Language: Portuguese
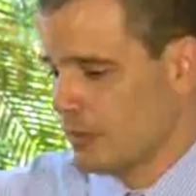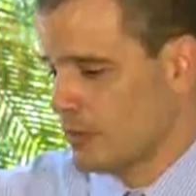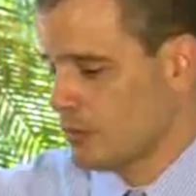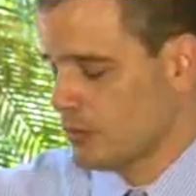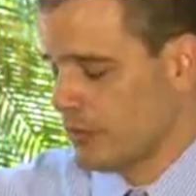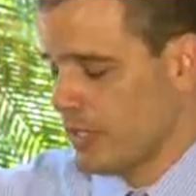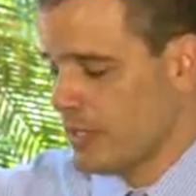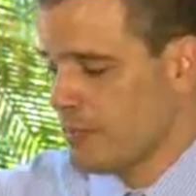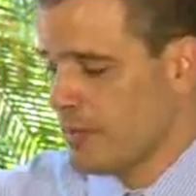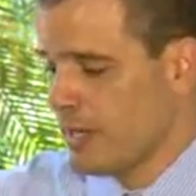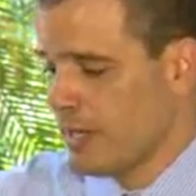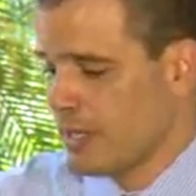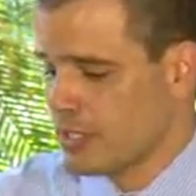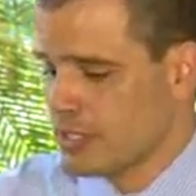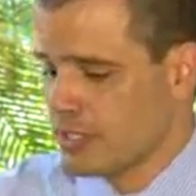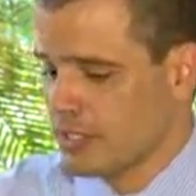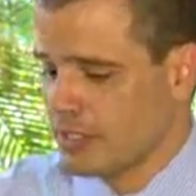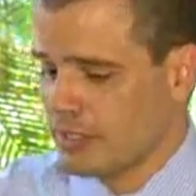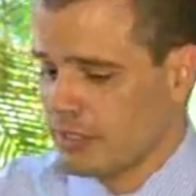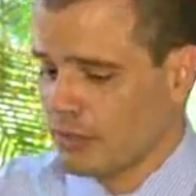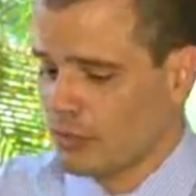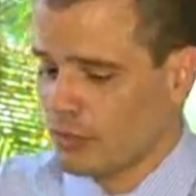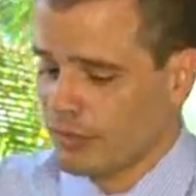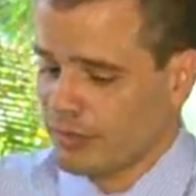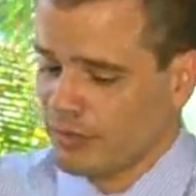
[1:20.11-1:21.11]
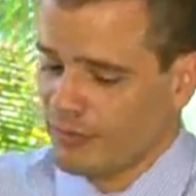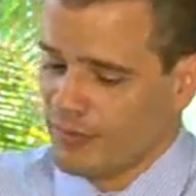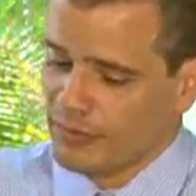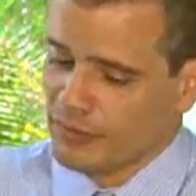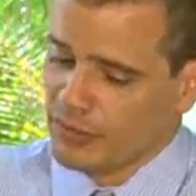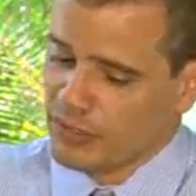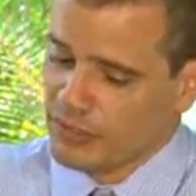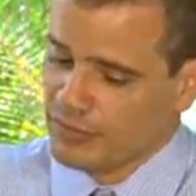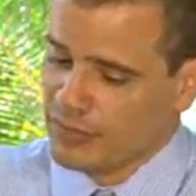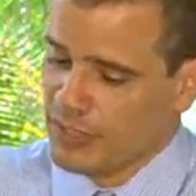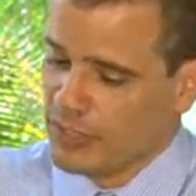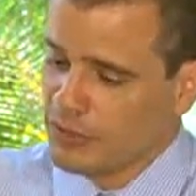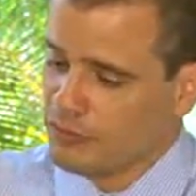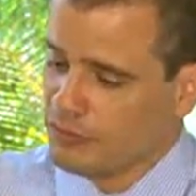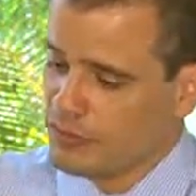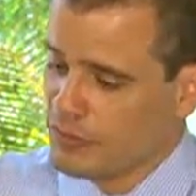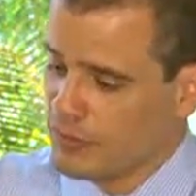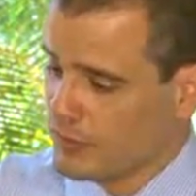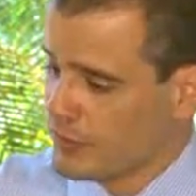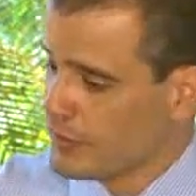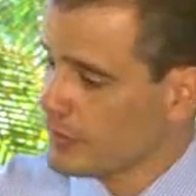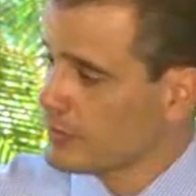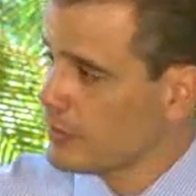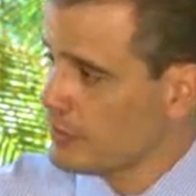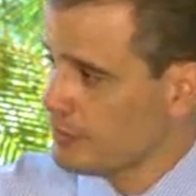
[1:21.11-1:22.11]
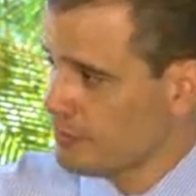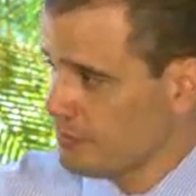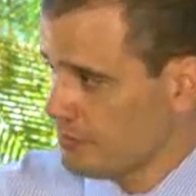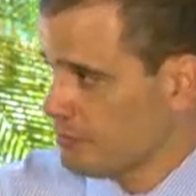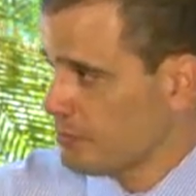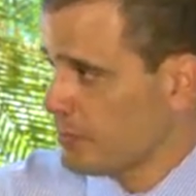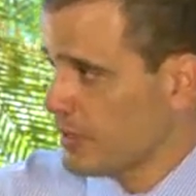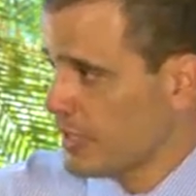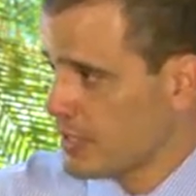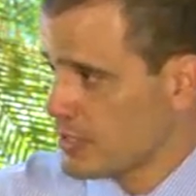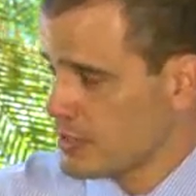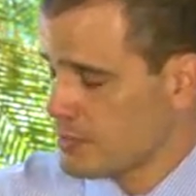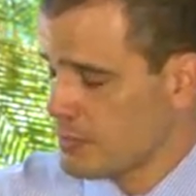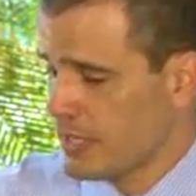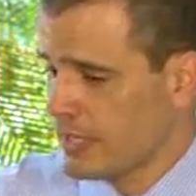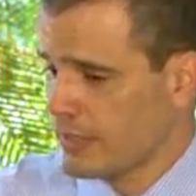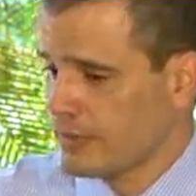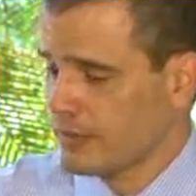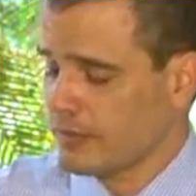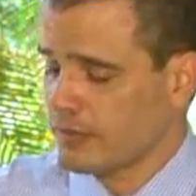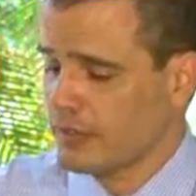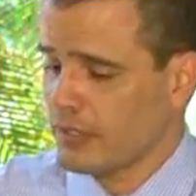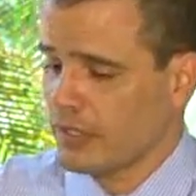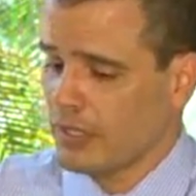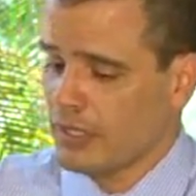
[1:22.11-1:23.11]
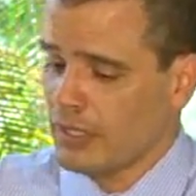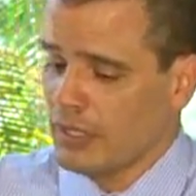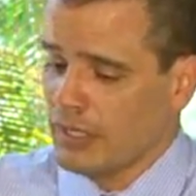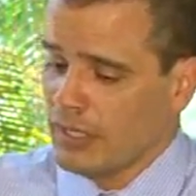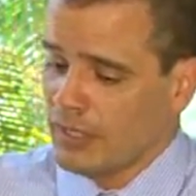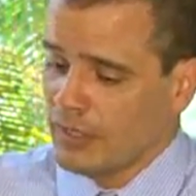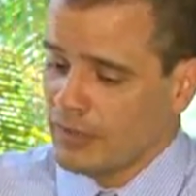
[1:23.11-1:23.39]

ele que é especialista em cirurgia bariátrica